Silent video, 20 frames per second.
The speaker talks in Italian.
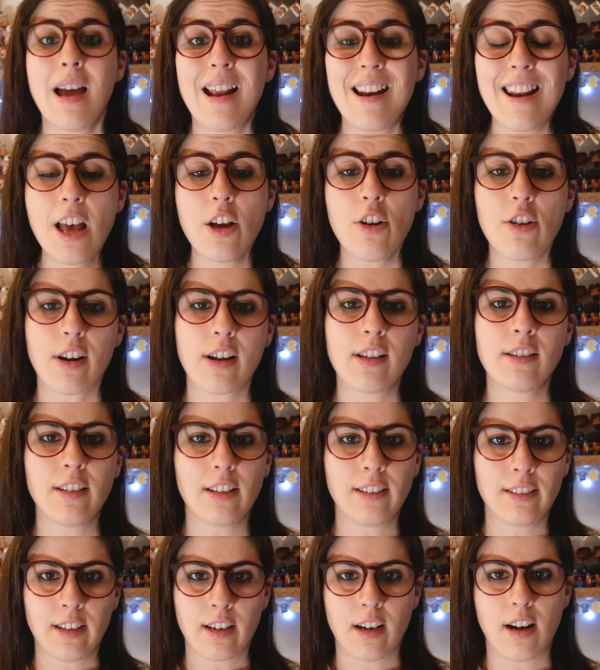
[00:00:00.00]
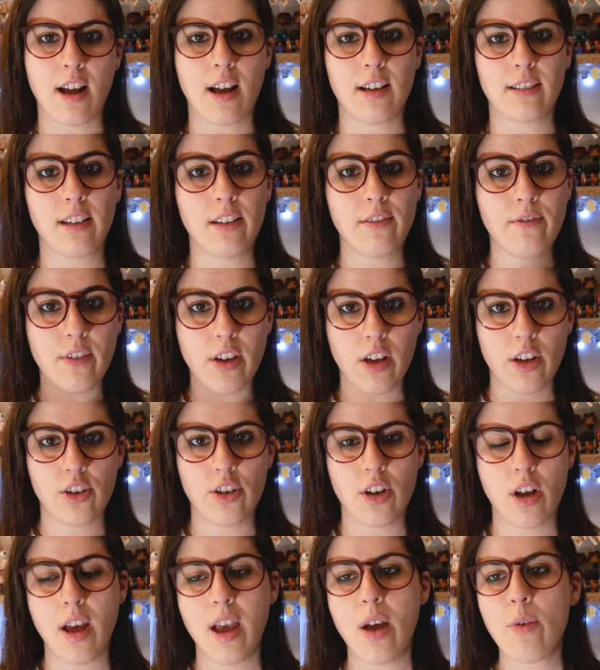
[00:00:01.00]
La corrente alternata
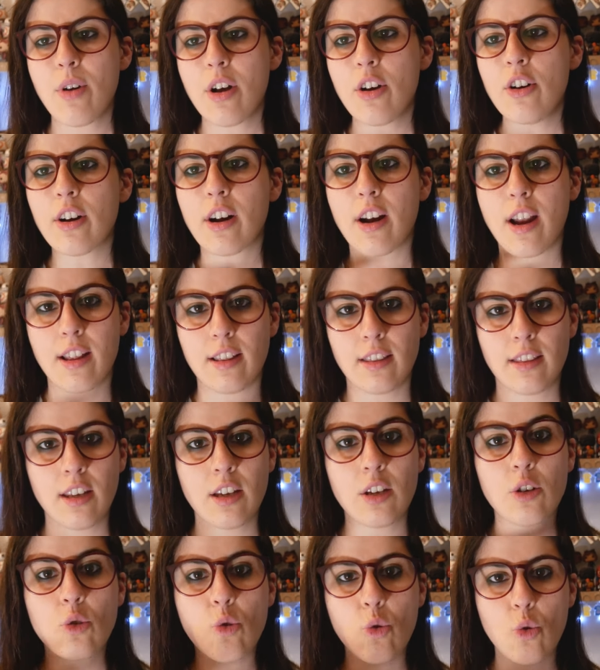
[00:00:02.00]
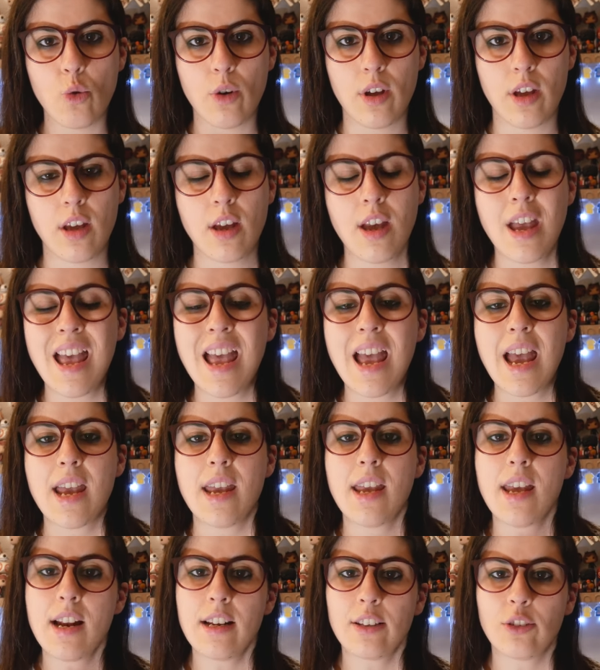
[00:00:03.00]
invece è una corrente in cui
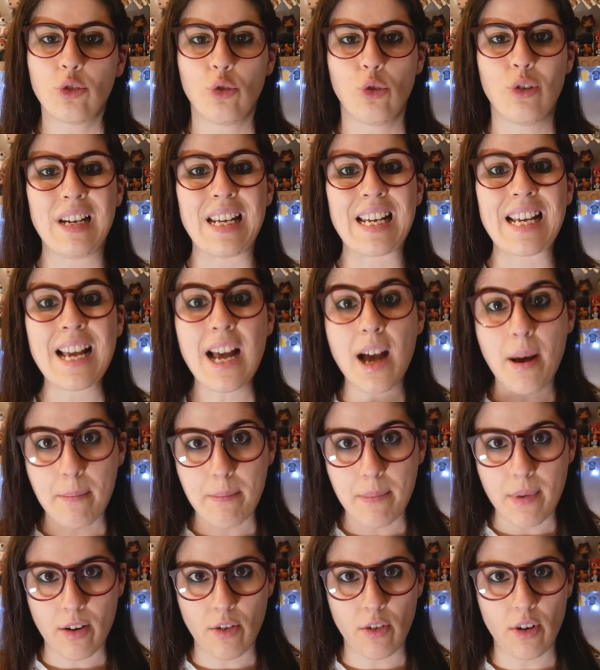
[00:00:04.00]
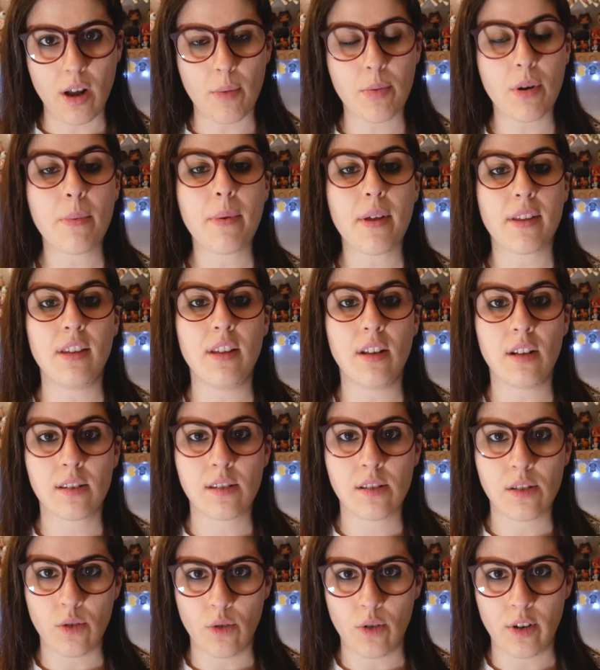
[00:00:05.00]
gli elettroni cambiano la propria
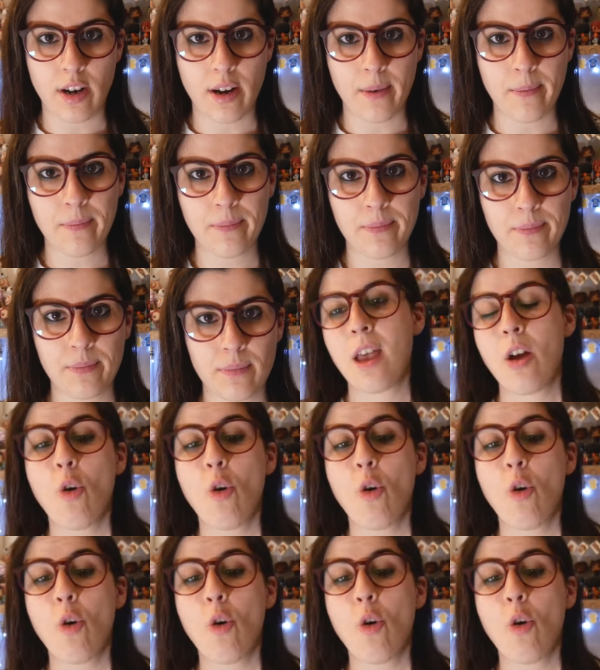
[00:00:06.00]
direzione.